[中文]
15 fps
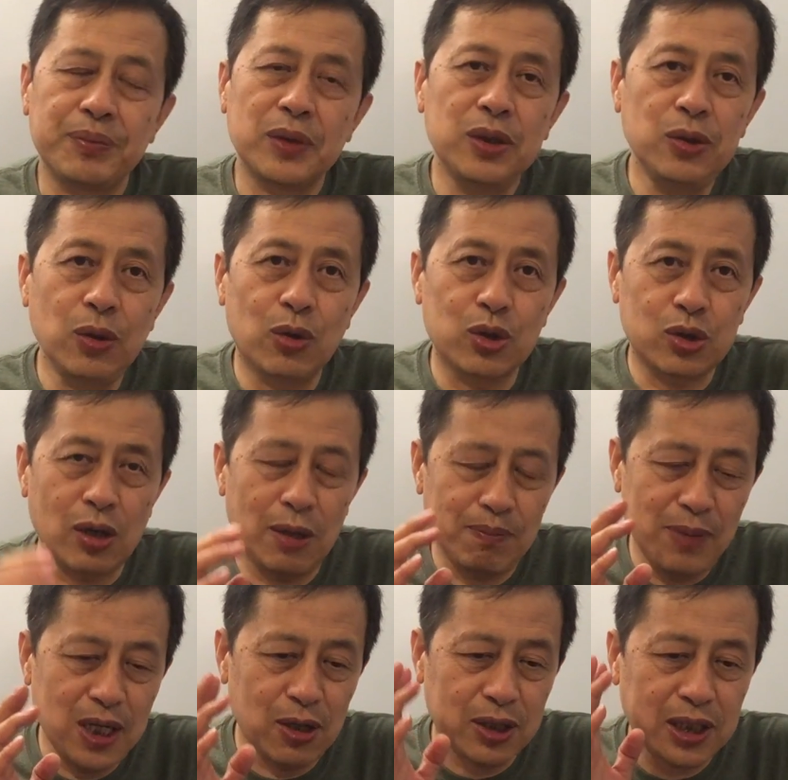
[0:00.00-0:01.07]
如果说
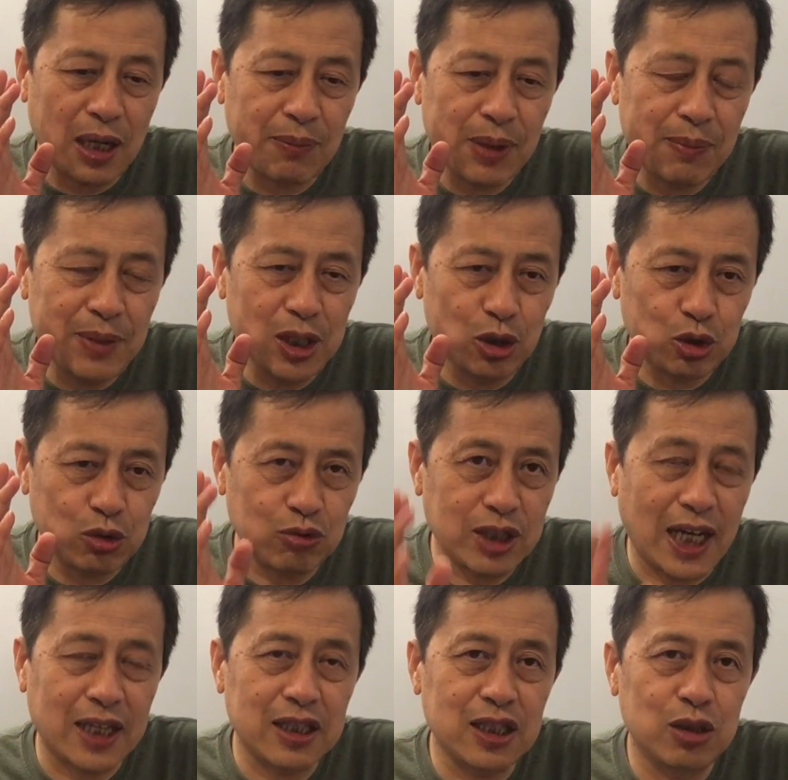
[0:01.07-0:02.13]
没有上面没有重
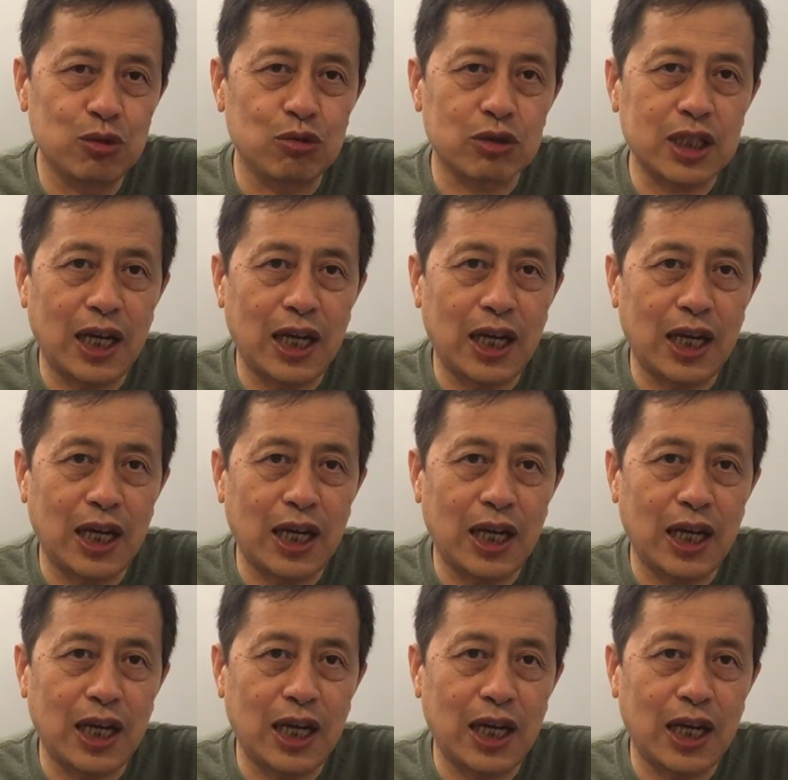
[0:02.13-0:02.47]
大的任务，